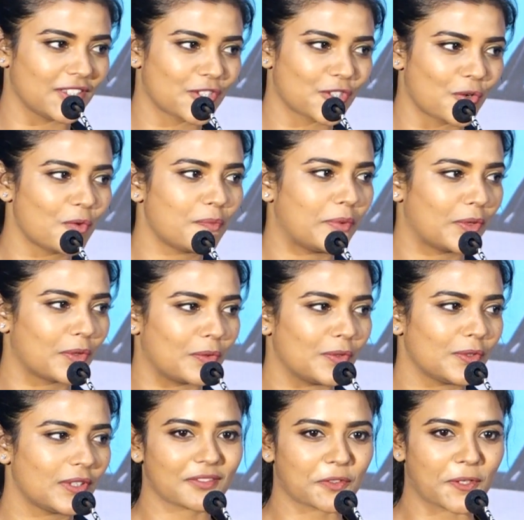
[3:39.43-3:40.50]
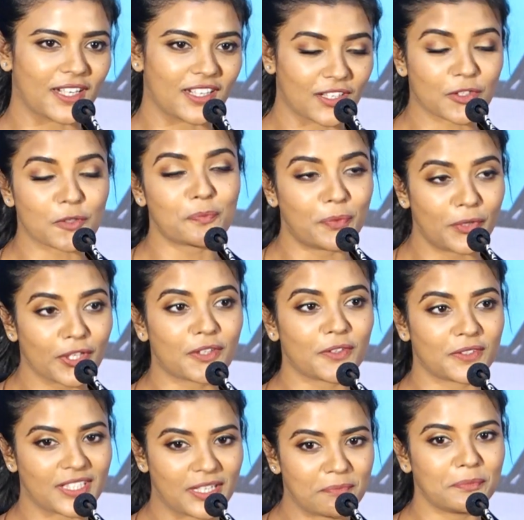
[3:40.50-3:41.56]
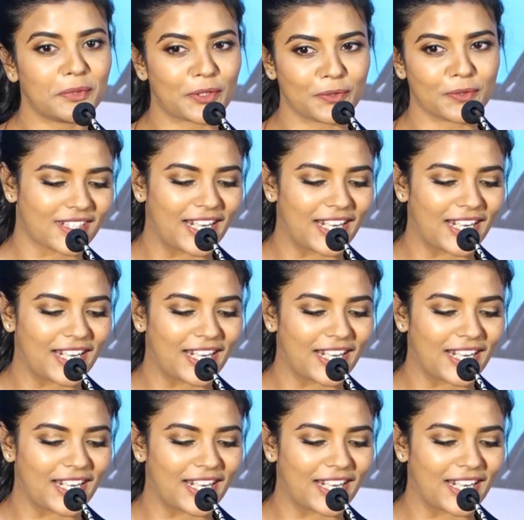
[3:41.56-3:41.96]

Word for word: ஷோ போடுவோம் உங்கள் எல்லாருக்கும் பிடிக்கும்னு நம்புகிறோம்